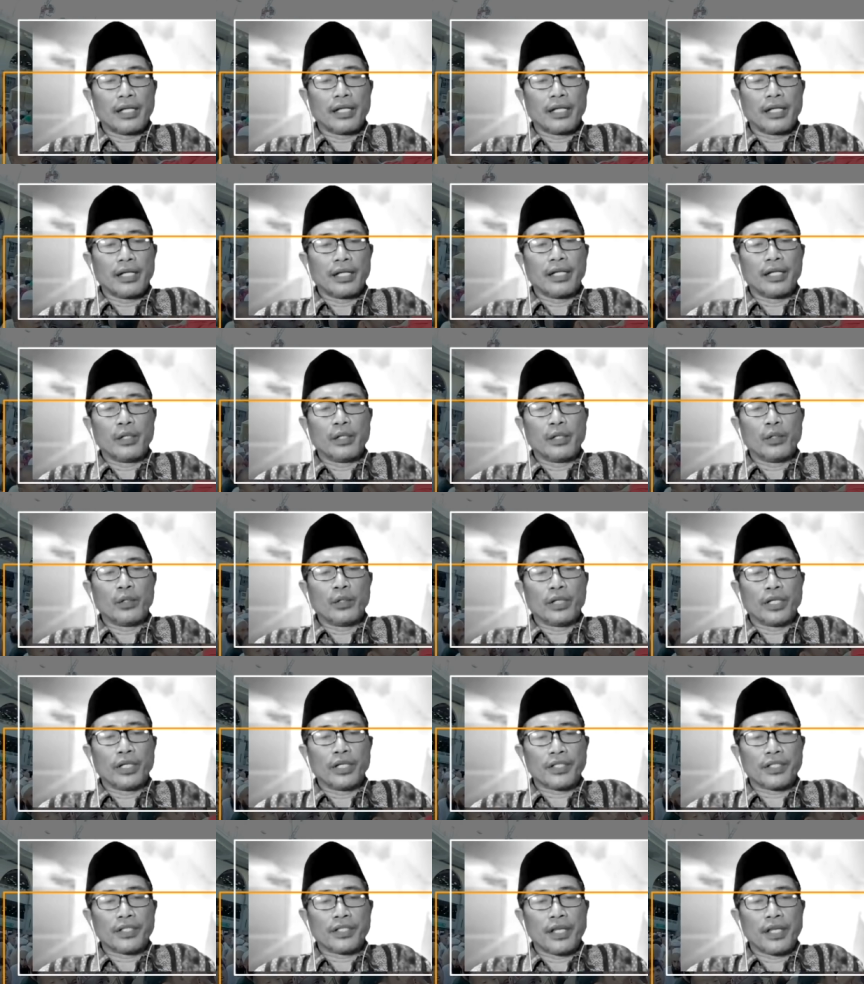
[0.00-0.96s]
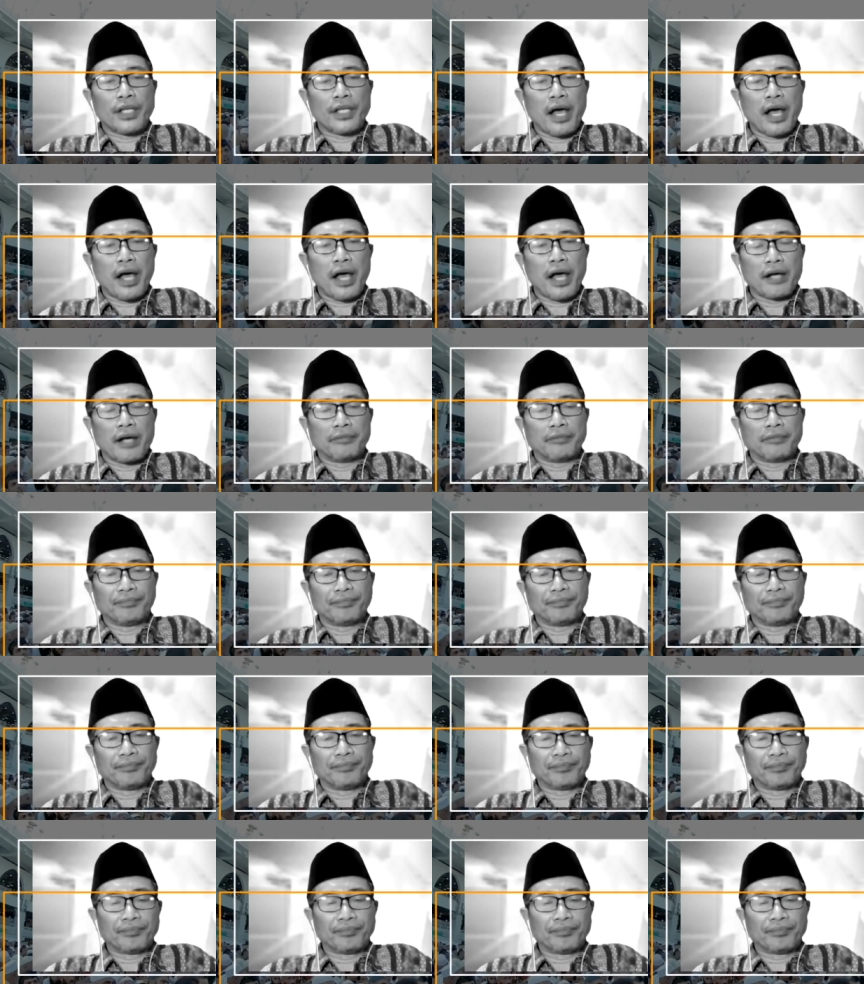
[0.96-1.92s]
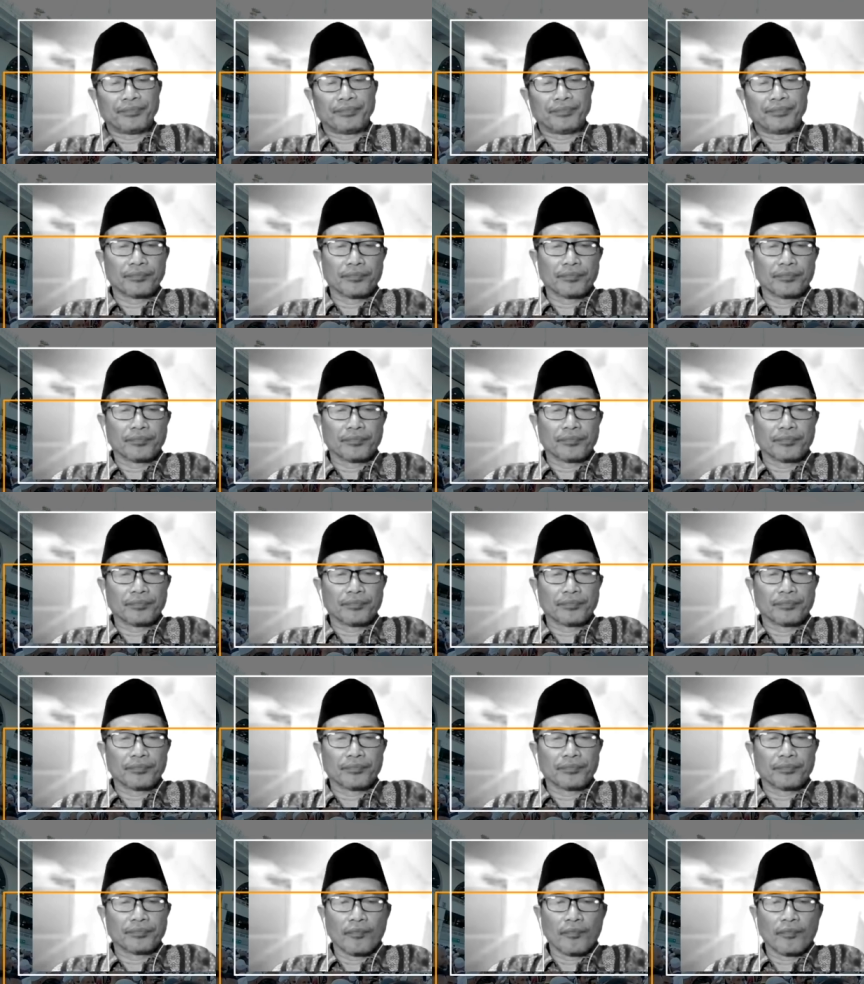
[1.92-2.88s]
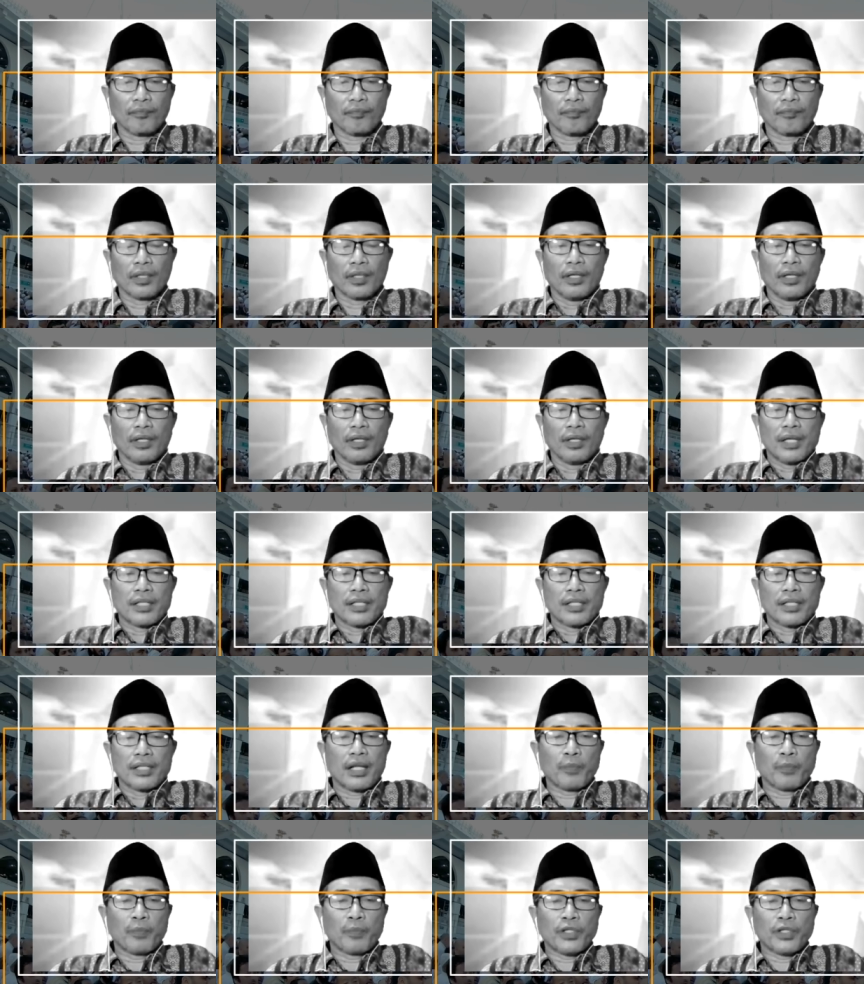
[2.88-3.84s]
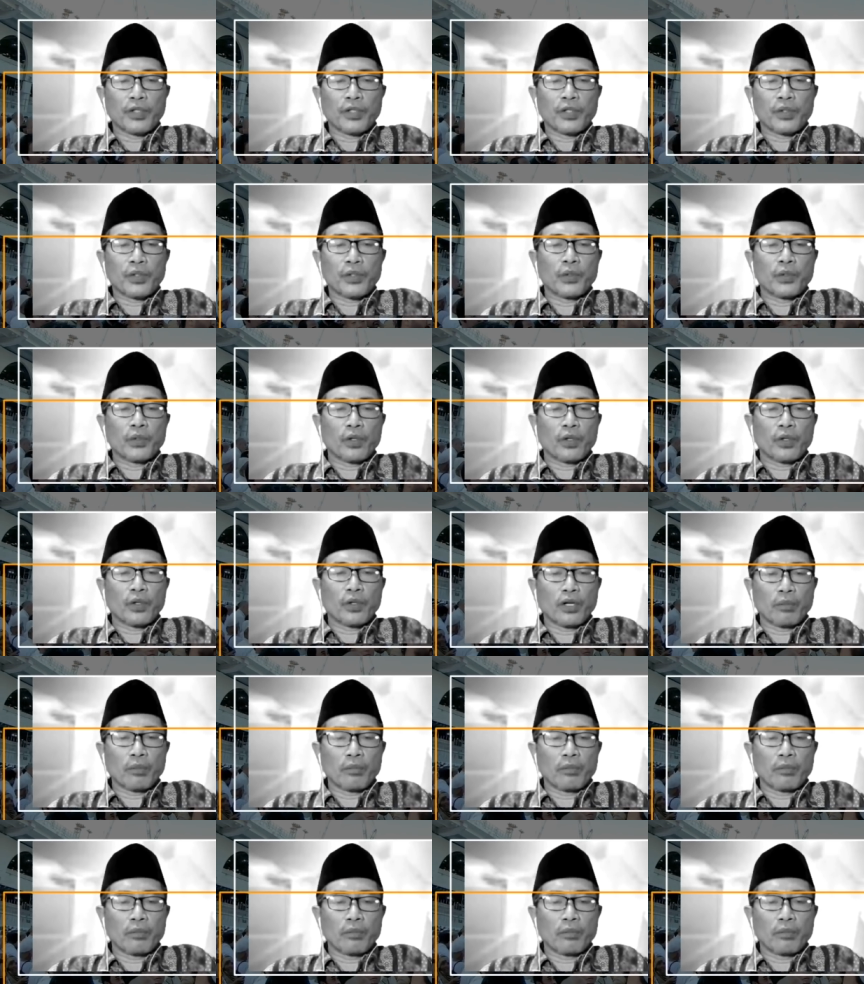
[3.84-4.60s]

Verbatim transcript: orang yang mau melakukan sholat lima waktu kalau tidak diiming-imingi bidadari